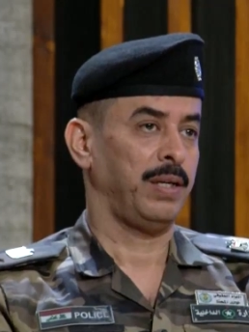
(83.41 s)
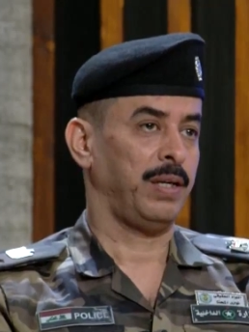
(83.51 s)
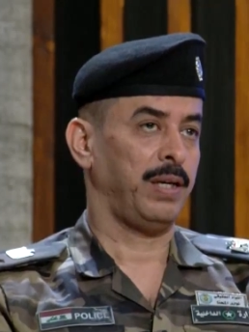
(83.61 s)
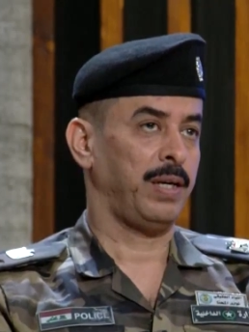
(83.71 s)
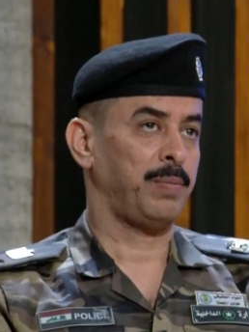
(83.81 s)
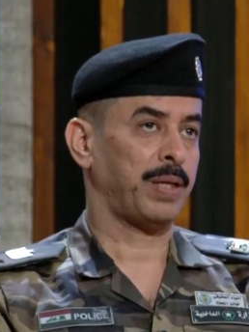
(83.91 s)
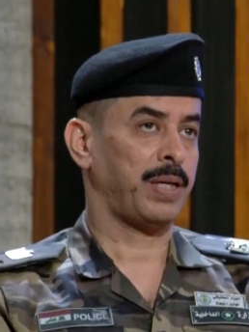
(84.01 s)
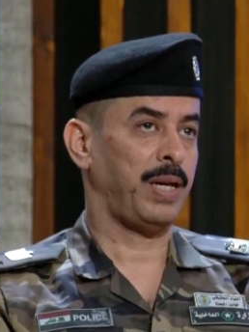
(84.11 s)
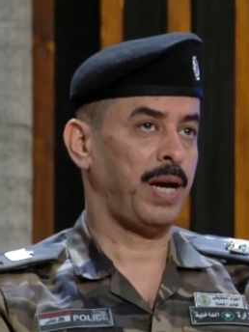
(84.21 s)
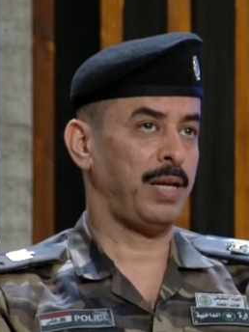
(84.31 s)
آه، من
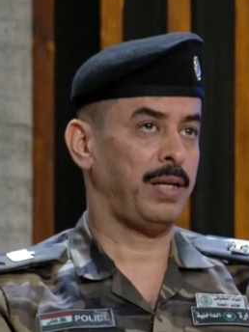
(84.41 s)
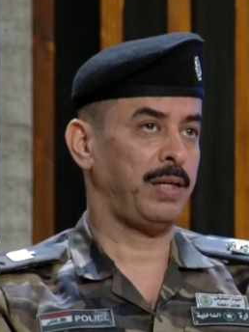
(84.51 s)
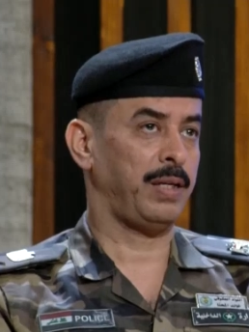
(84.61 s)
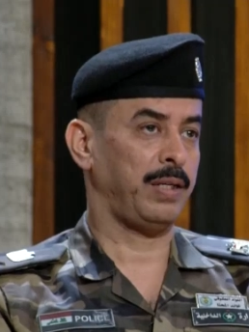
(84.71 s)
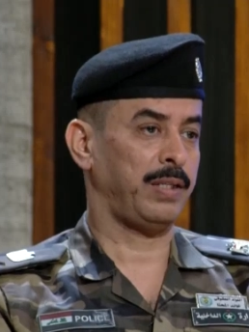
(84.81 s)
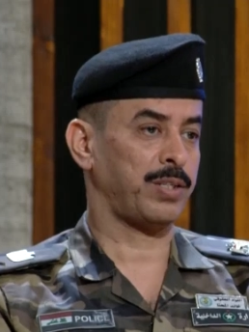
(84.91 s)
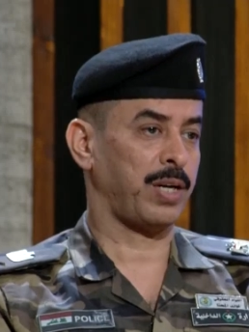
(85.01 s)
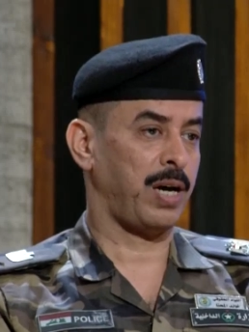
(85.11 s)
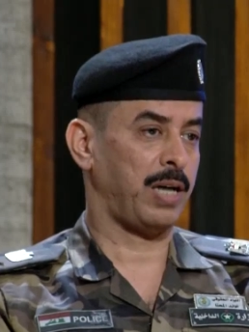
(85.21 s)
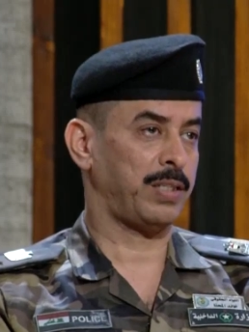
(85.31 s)
خلال
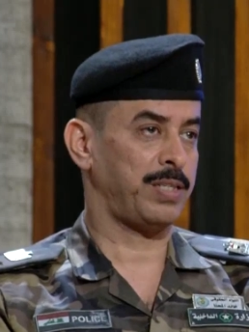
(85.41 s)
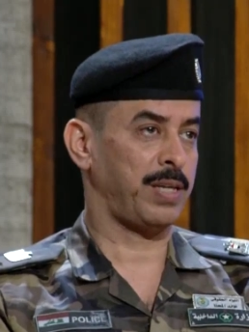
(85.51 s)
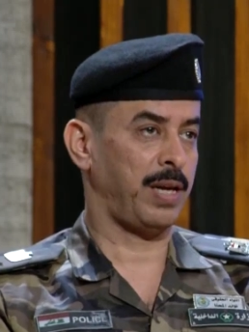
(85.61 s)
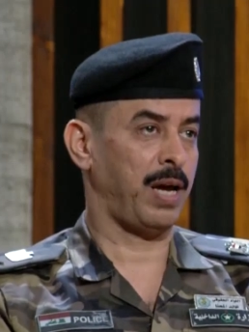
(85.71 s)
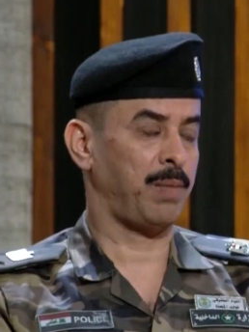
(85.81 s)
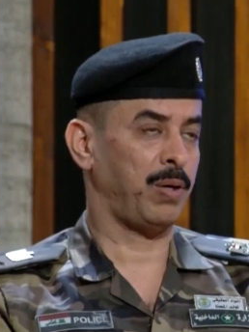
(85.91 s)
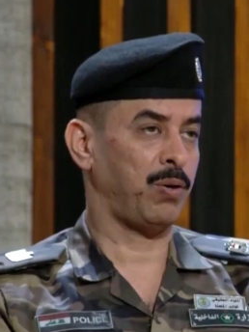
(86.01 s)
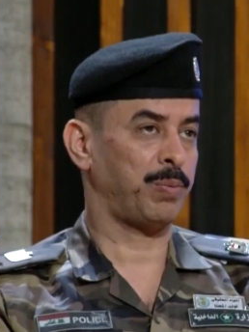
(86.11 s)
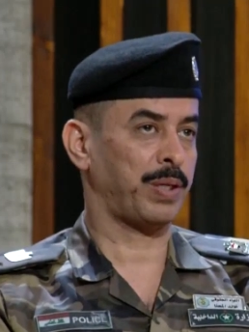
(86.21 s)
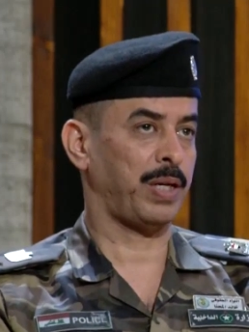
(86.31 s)
الإجراءات السلامة
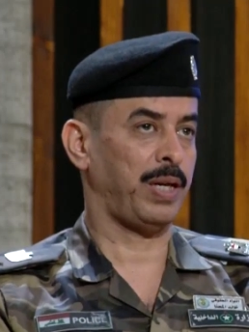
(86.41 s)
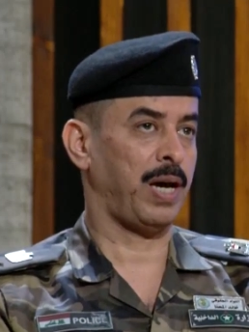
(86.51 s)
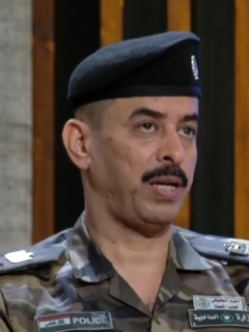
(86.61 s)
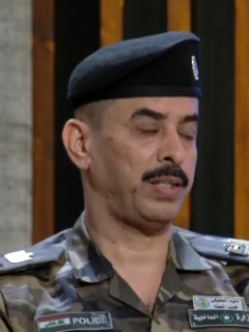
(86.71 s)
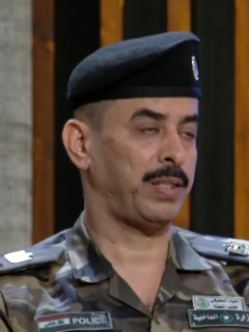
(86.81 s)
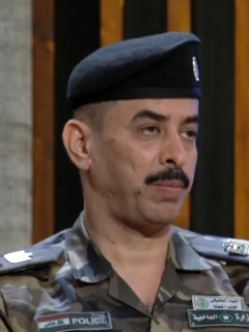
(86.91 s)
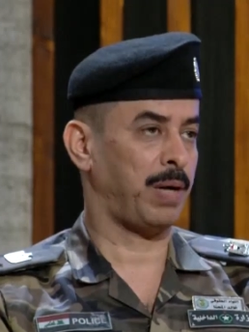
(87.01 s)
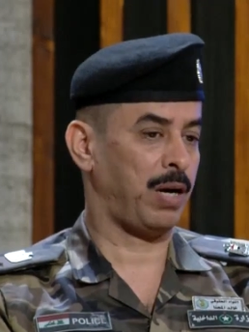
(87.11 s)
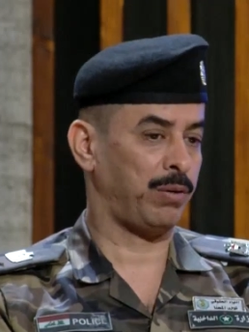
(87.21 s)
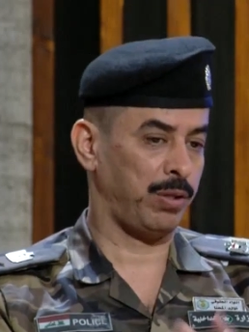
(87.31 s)
ومن خلال
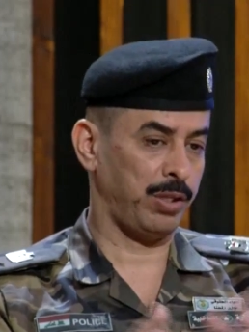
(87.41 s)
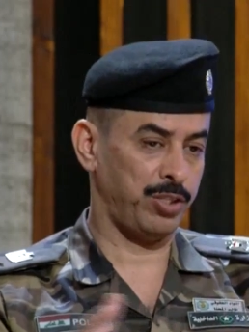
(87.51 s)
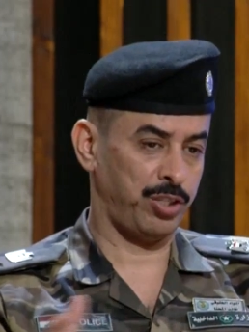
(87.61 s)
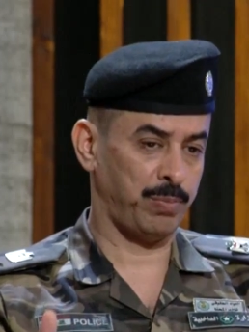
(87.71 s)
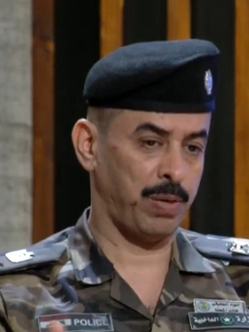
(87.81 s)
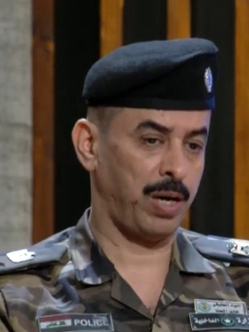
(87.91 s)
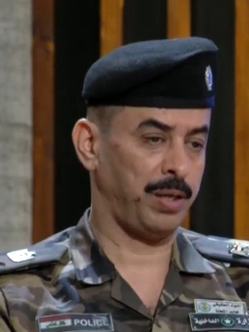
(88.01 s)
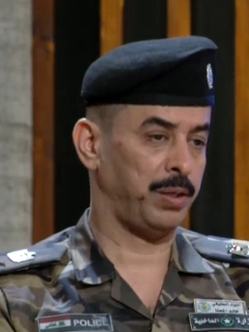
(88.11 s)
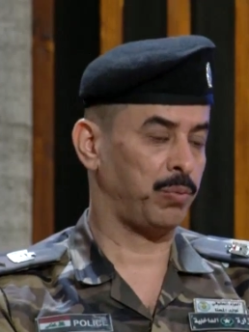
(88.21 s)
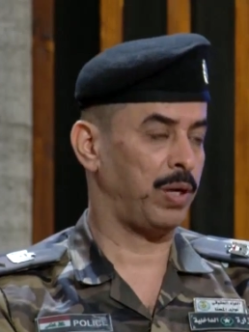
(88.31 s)
التباعد
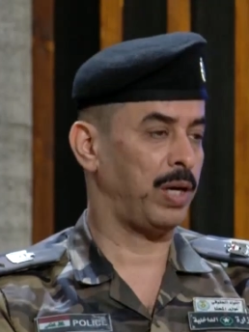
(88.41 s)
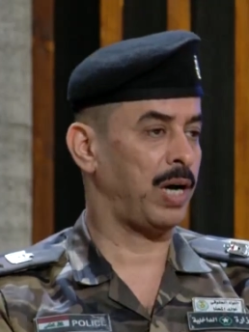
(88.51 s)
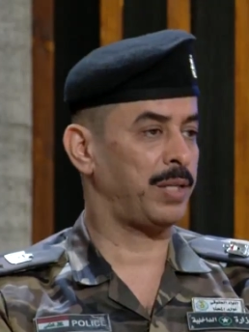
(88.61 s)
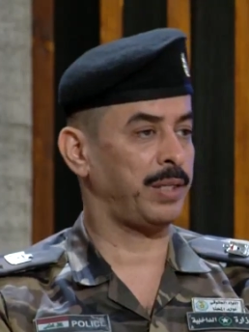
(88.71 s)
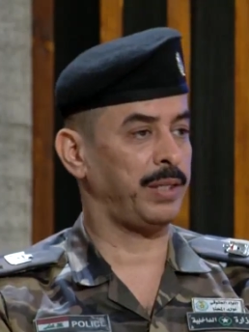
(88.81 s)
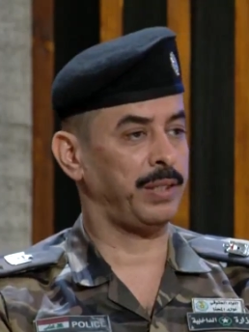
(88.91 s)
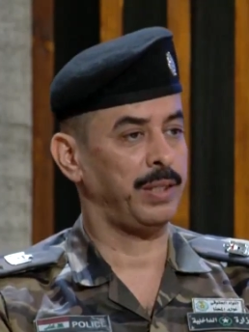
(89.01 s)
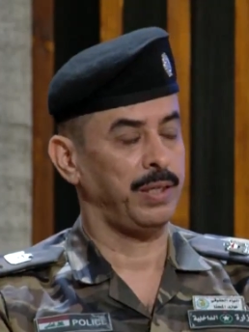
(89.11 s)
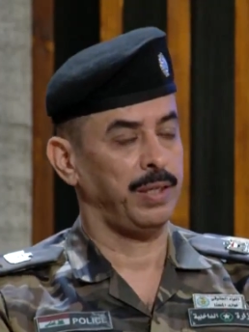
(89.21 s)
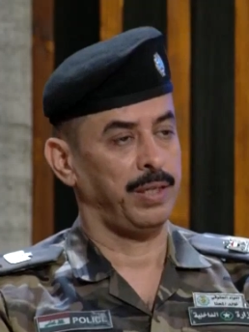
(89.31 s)
الاجتماعي وهذه
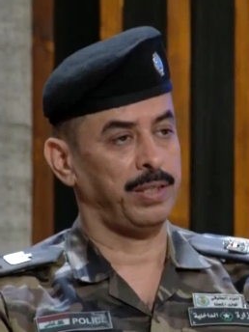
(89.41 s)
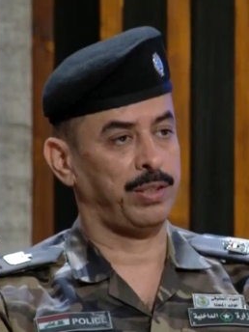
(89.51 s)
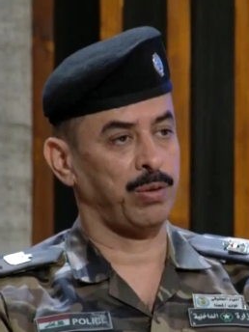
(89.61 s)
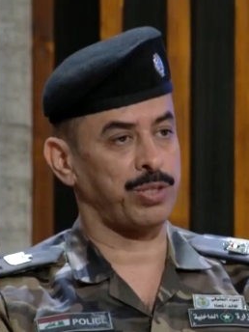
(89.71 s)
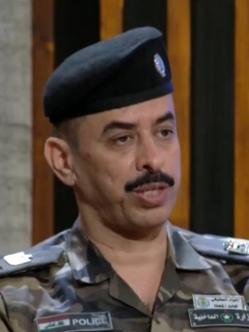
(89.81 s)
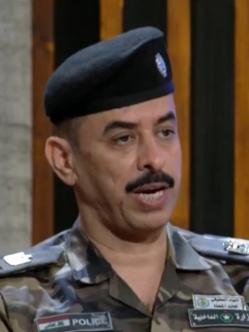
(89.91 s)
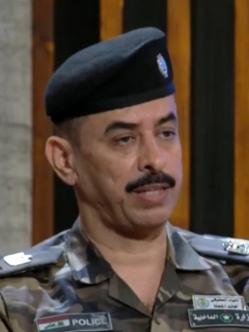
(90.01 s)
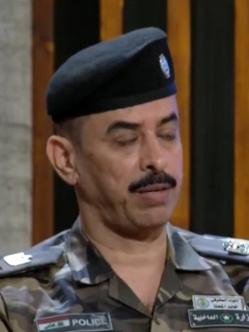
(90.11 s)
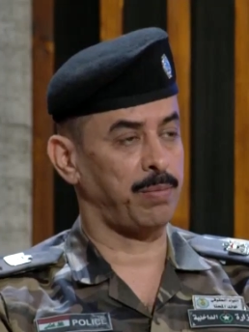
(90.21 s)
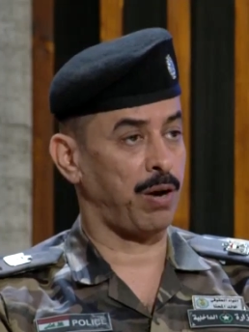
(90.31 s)

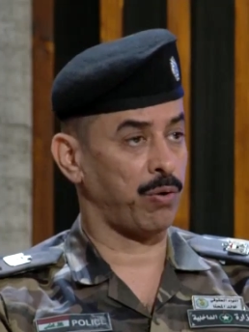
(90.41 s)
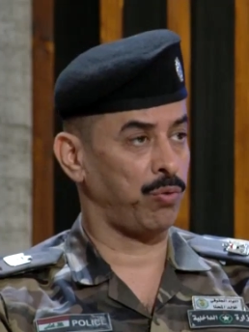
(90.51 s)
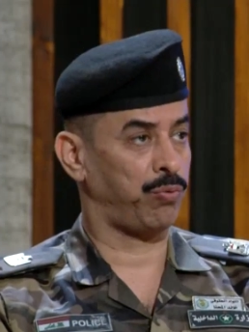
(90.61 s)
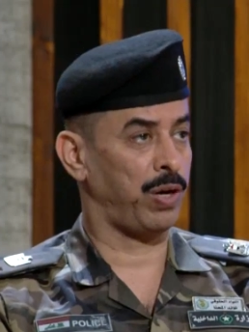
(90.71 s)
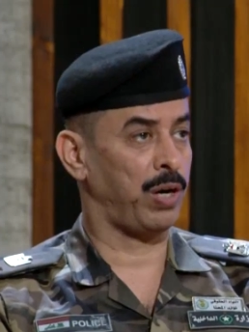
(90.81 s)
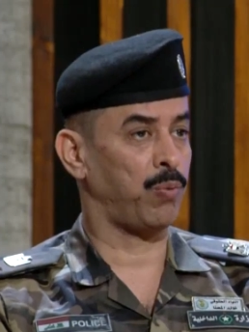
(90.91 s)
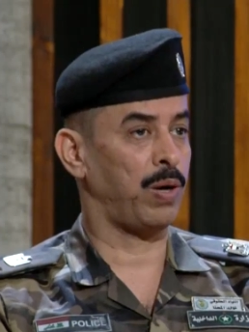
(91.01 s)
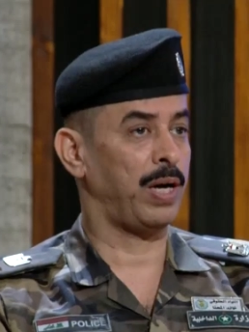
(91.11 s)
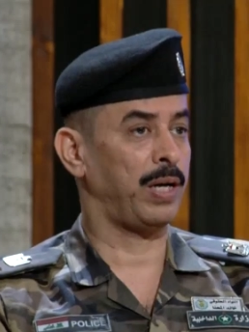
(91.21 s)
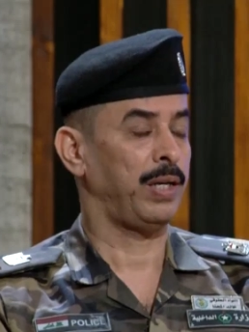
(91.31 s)
التوصيات المعروفة
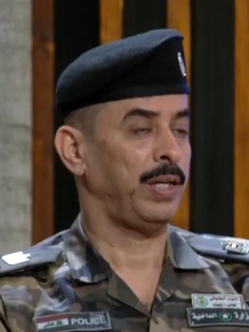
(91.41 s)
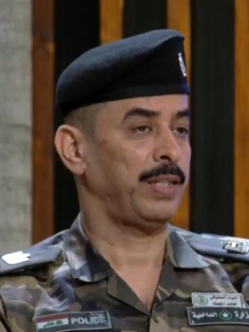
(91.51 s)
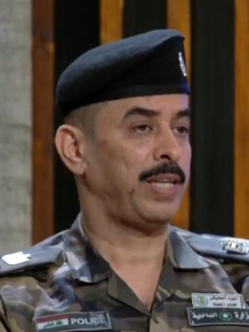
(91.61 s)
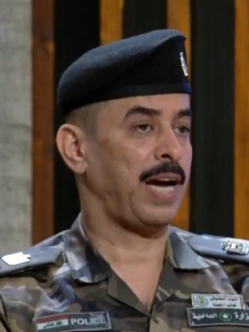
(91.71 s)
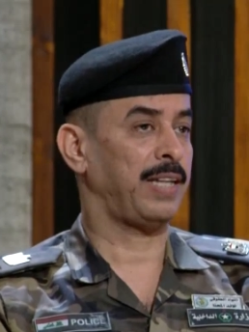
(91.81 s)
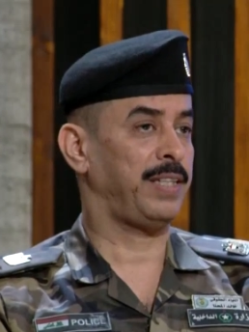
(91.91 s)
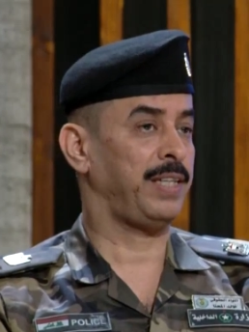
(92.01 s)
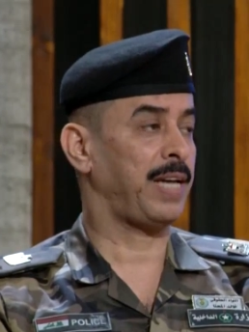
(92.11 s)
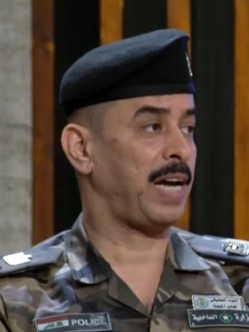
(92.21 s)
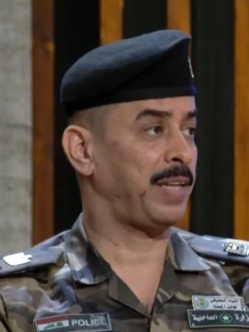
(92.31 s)

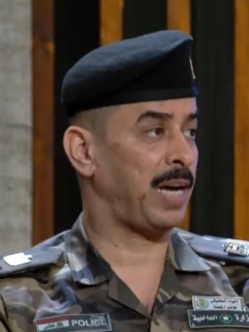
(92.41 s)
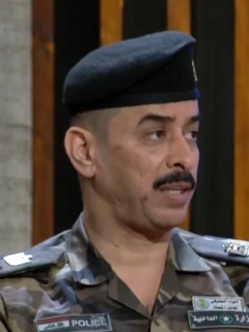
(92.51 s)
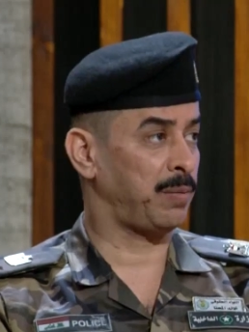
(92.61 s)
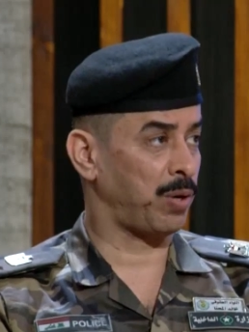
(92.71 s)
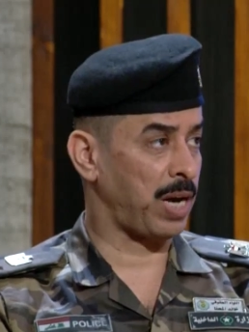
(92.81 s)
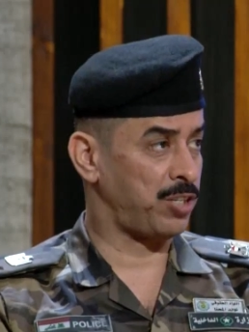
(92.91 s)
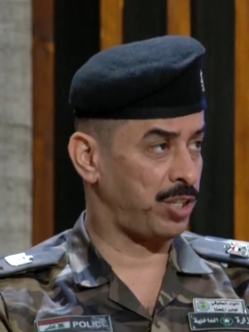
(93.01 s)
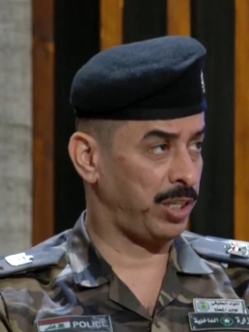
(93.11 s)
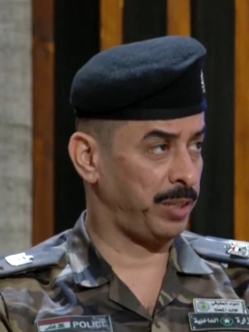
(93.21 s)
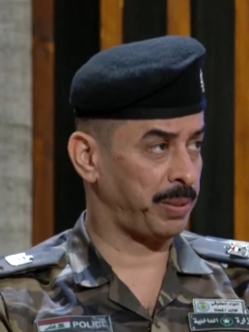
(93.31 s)
وتحديد أعداد
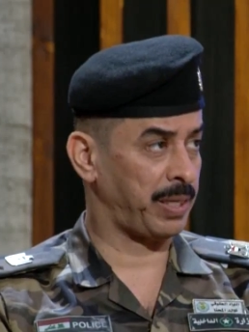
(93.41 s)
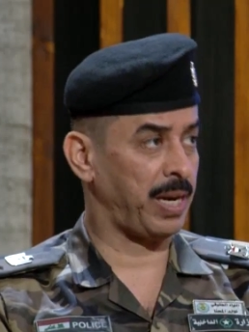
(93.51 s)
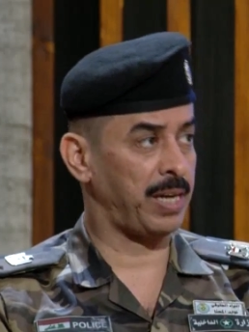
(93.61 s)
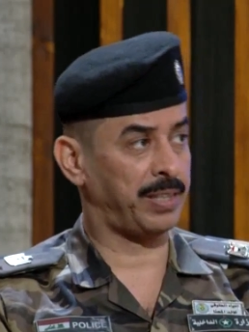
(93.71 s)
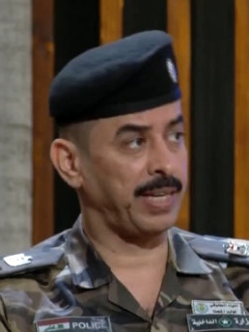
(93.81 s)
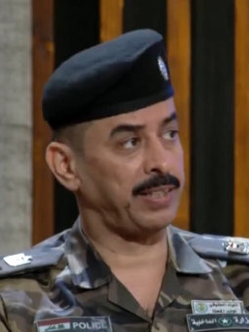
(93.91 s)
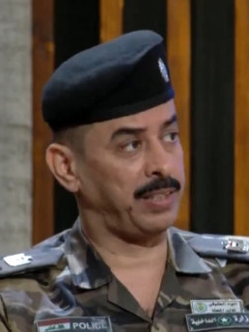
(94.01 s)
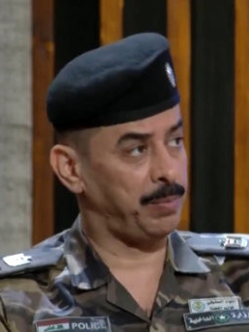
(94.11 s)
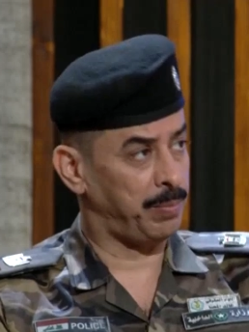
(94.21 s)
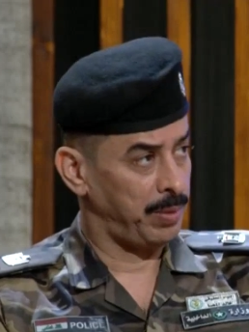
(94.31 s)
المراجعين من خلال
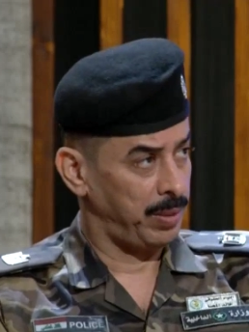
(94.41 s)
التقديم